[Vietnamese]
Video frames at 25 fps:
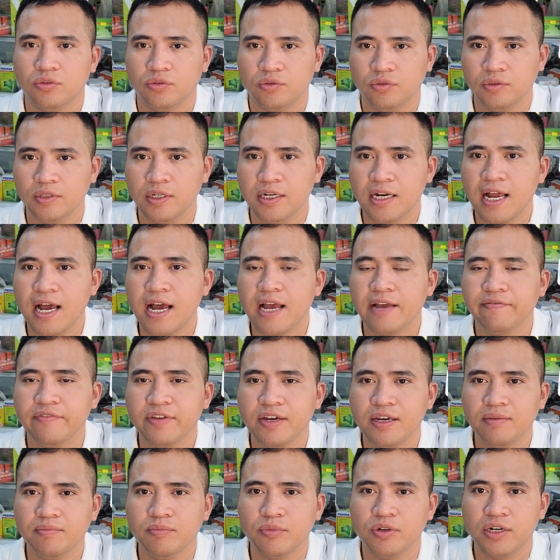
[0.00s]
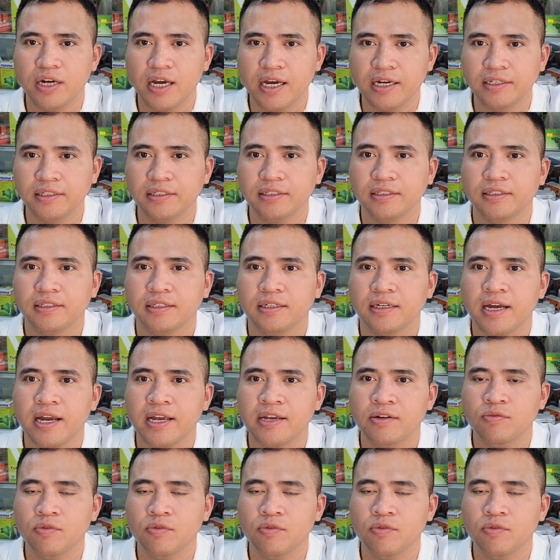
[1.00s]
đến 2 viên một lần ngày